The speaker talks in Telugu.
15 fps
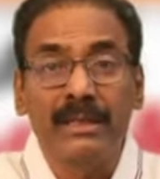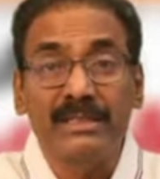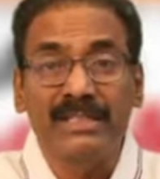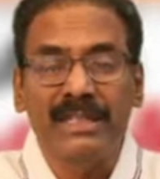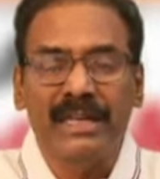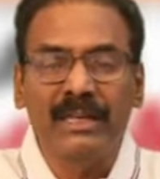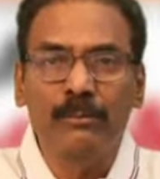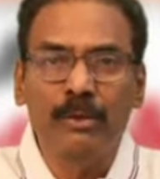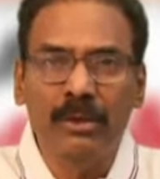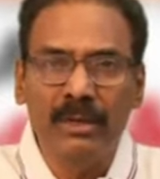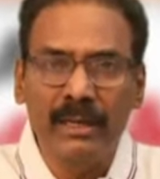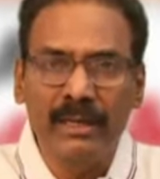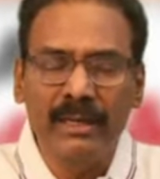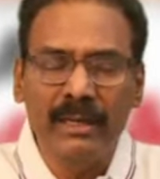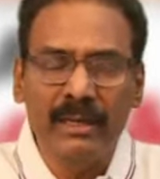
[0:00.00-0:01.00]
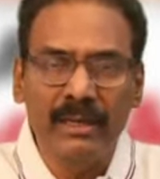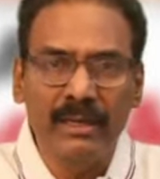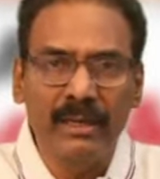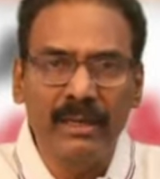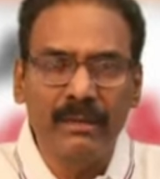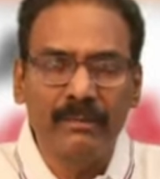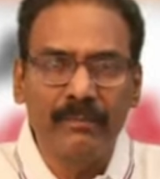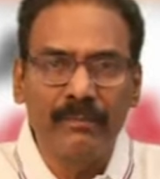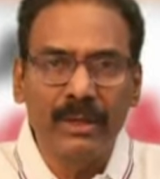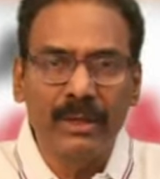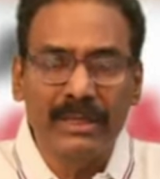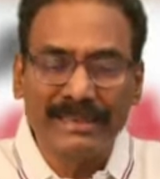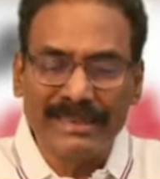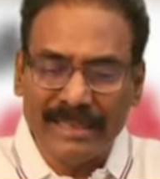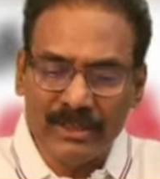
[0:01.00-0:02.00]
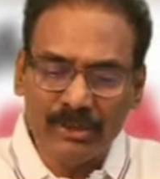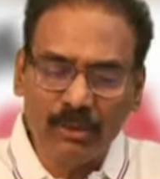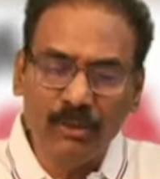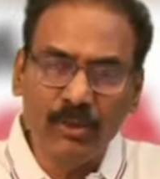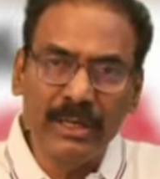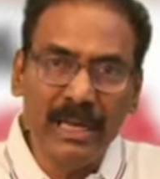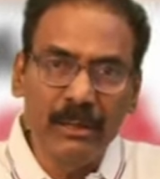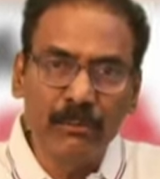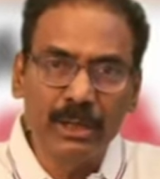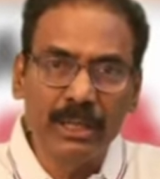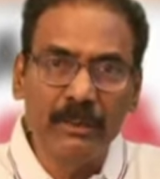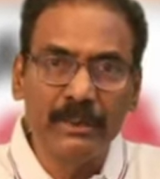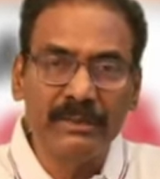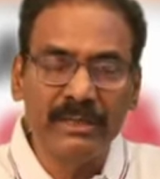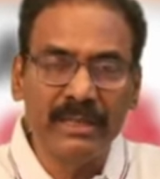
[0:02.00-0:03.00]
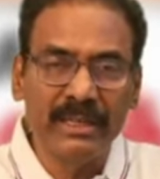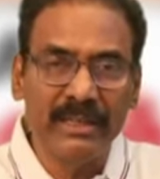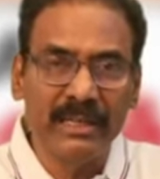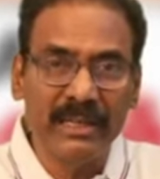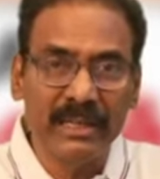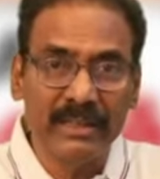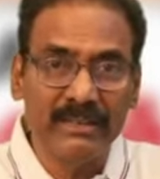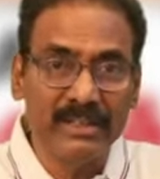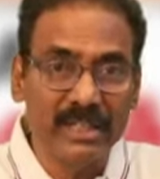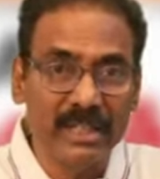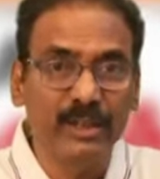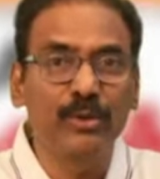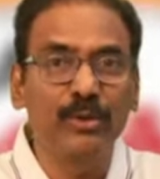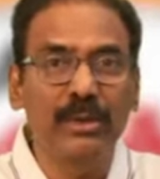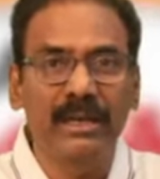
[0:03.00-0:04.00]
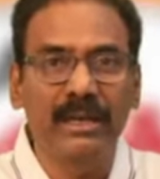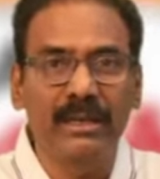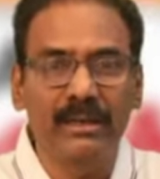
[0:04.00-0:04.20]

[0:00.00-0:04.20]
జగన్మోహన్ రెడ్డి గారికి గతంలో ఏ ముఖ్యమంత్రికి లేనంత సెక్యూరిటీ